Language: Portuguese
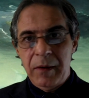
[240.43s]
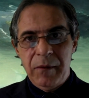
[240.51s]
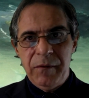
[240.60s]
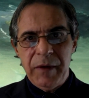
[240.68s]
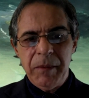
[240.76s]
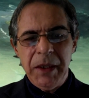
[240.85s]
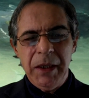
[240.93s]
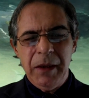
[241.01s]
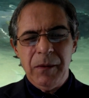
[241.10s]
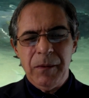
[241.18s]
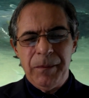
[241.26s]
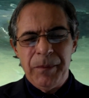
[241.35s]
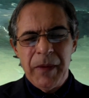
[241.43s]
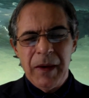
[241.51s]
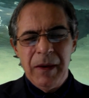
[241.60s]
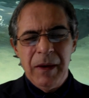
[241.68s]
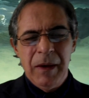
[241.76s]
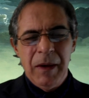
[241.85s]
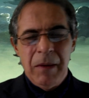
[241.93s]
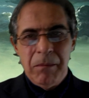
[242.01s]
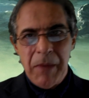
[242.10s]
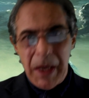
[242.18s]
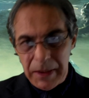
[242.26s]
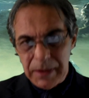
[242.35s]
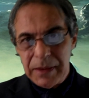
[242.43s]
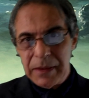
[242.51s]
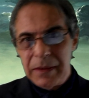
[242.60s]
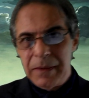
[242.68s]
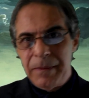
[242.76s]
feminino. Mas